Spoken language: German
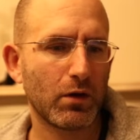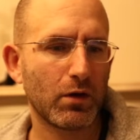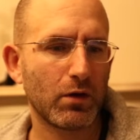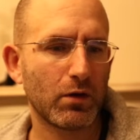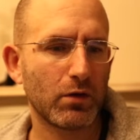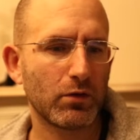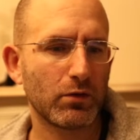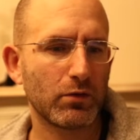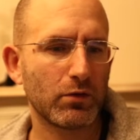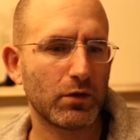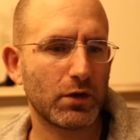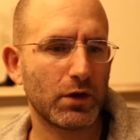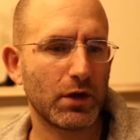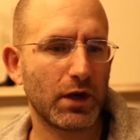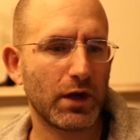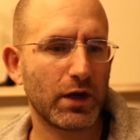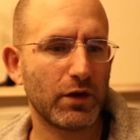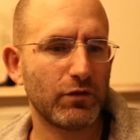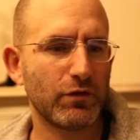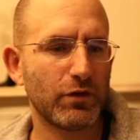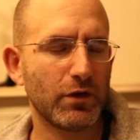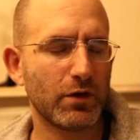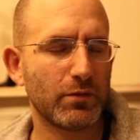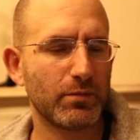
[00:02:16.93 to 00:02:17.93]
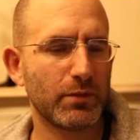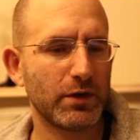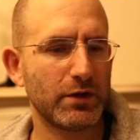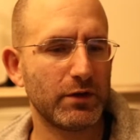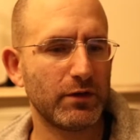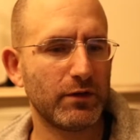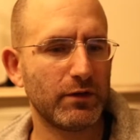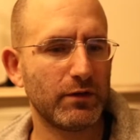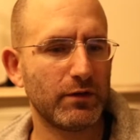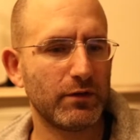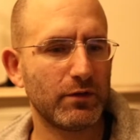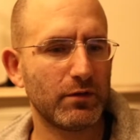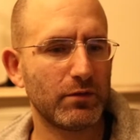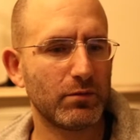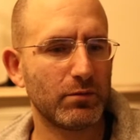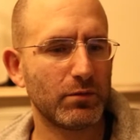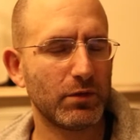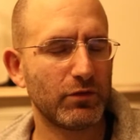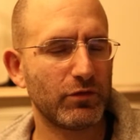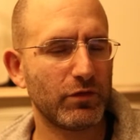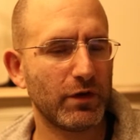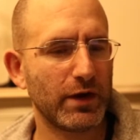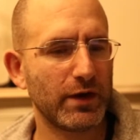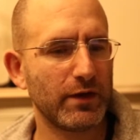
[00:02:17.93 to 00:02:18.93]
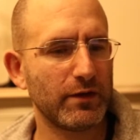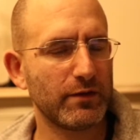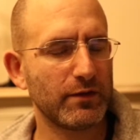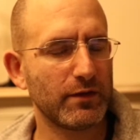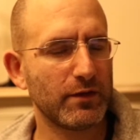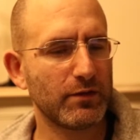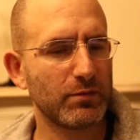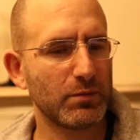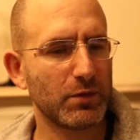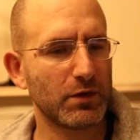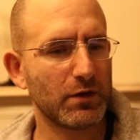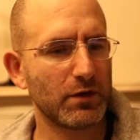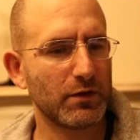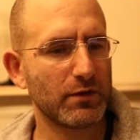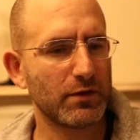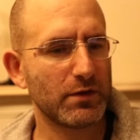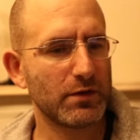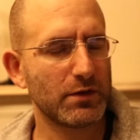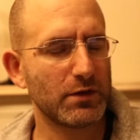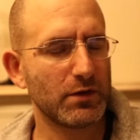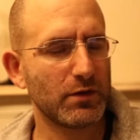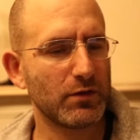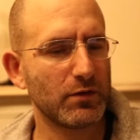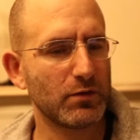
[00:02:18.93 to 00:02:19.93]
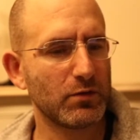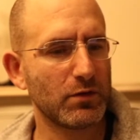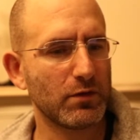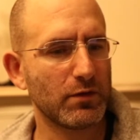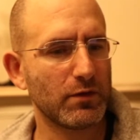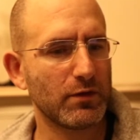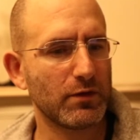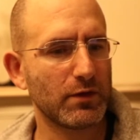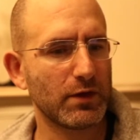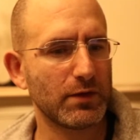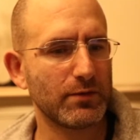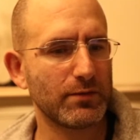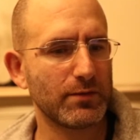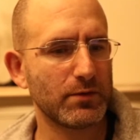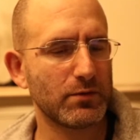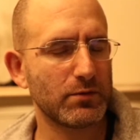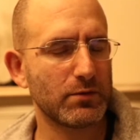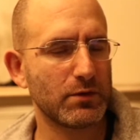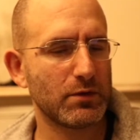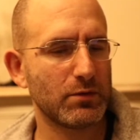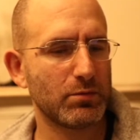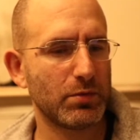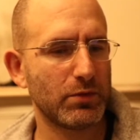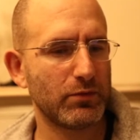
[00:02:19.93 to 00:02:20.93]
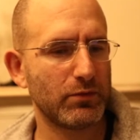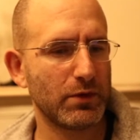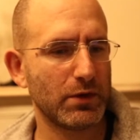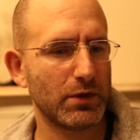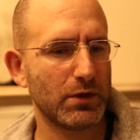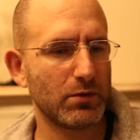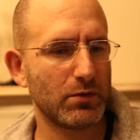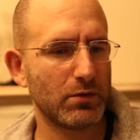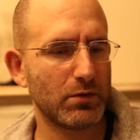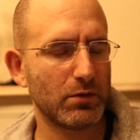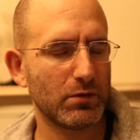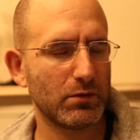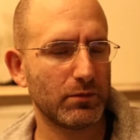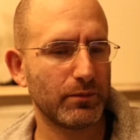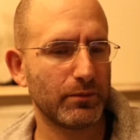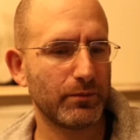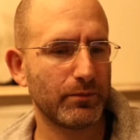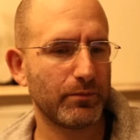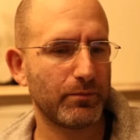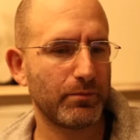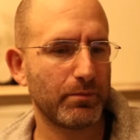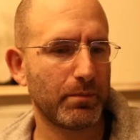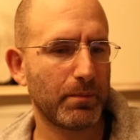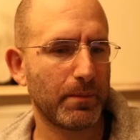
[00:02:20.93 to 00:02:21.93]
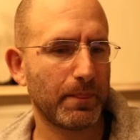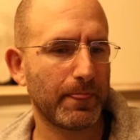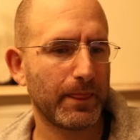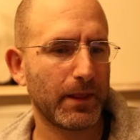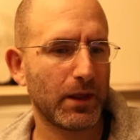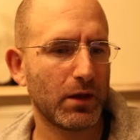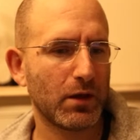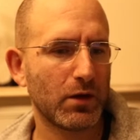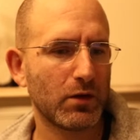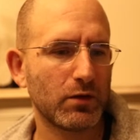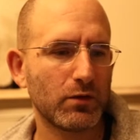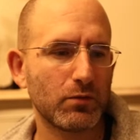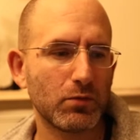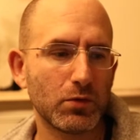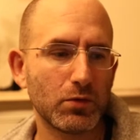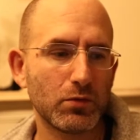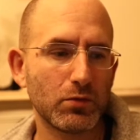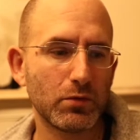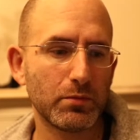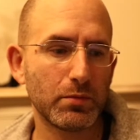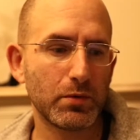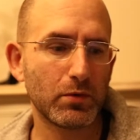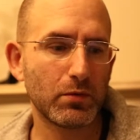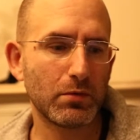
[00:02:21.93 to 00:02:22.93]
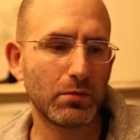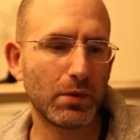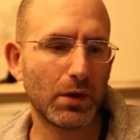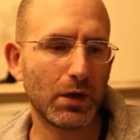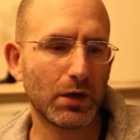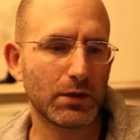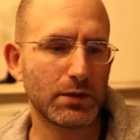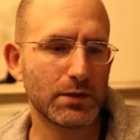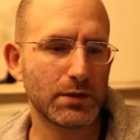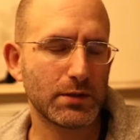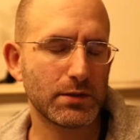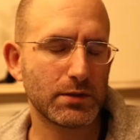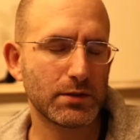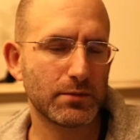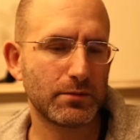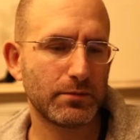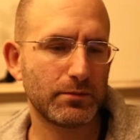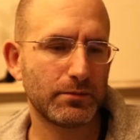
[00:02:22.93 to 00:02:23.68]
sondern einfach man ist, man weiß, dass man das nicht ist und es ist einfach nur eine Bewegung. Es wird nur beobachtet.